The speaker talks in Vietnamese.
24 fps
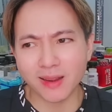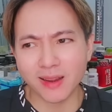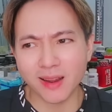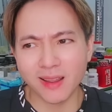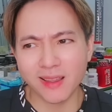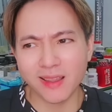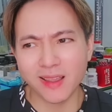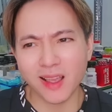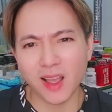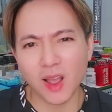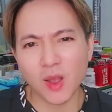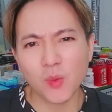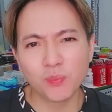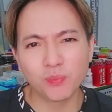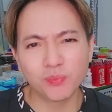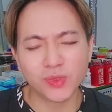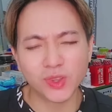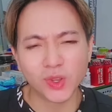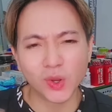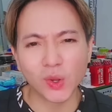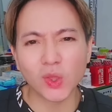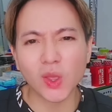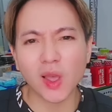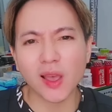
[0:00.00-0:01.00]
mà đi à,
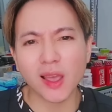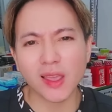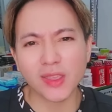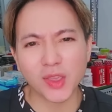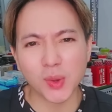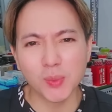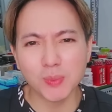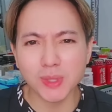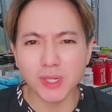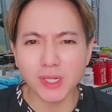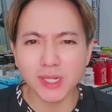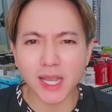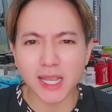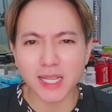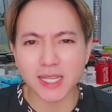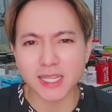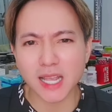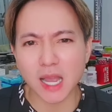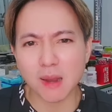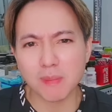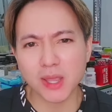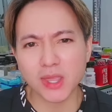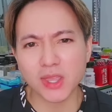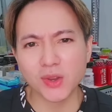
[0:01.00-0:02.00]
chửi thê chửi mướn hay
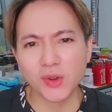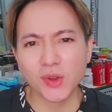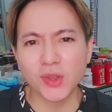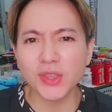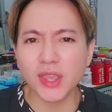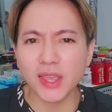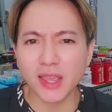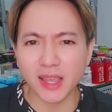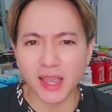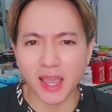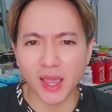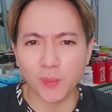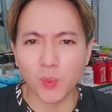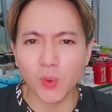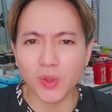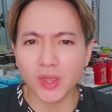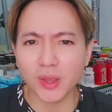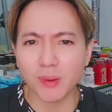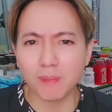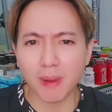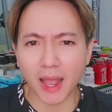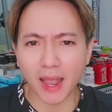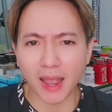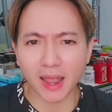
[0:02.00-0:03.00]
sao mà chửi chuyên nghiệp quá
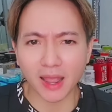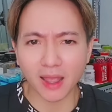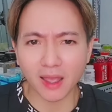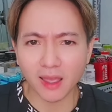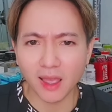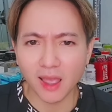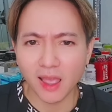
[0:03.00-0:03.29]
giữa má